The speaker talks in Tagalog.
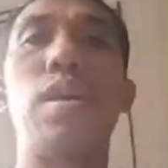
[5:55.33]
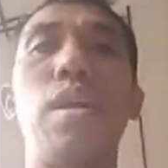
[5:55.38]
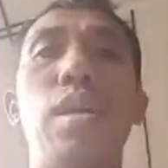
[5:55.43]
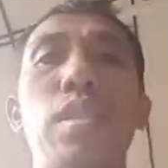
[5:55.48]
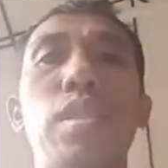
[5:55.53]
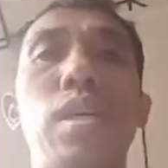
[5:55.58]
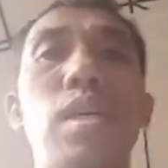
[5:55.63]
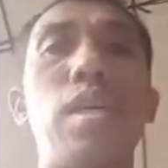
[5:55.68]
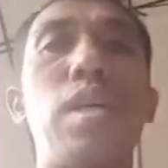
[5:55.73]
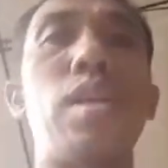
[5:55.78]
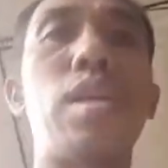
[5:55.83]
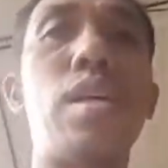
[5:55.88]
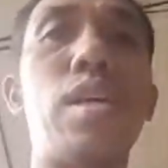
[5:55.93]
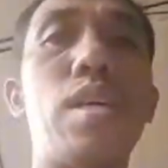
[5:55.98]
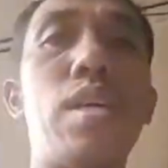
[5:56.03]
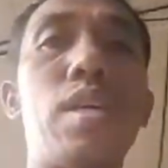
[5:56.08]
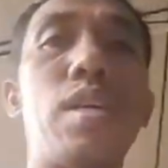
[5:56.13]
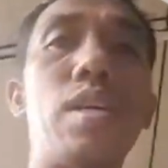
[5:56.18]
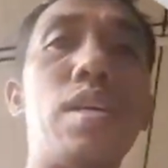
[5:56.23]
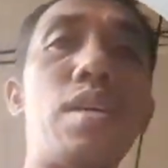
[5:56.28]
at
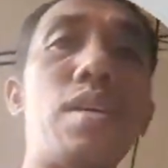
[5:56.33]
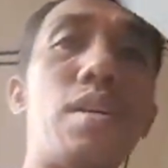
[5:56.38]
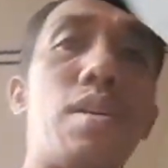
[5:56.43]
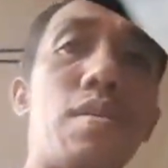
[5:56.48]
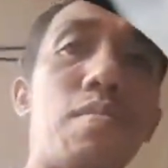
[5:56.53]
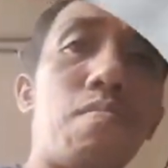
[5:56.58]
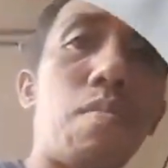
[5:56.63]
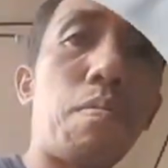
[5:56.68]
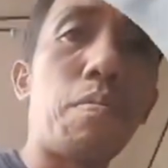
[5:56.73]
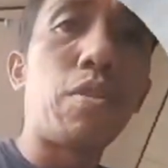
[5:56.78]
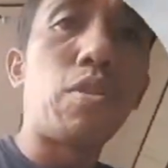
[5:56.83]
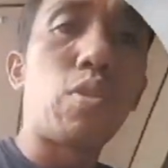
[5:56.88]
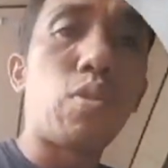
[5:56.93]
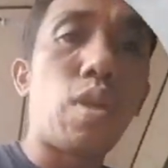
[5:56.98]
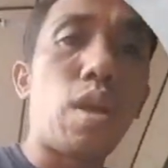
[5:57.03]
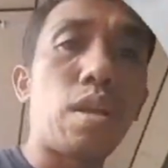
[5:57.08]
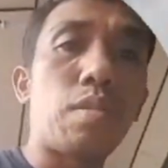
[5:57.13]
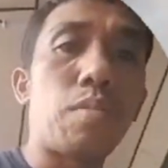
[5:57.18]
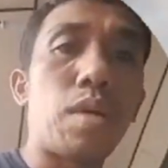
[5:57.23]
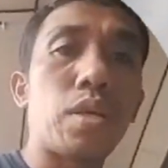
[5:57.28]
uh,
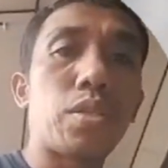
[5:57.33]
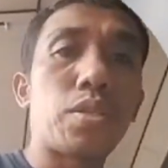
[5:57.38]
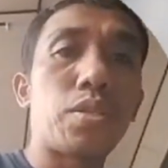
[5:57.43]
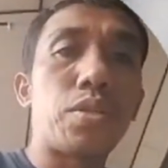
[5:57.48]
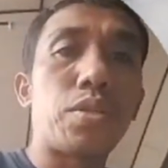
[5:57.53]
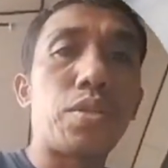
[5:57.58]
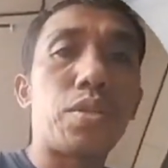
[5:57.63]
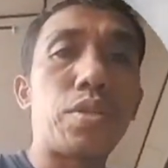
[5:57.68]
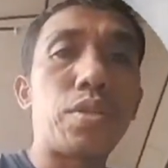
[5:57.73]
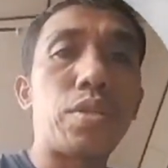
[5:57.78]
mapinturahan mga sir.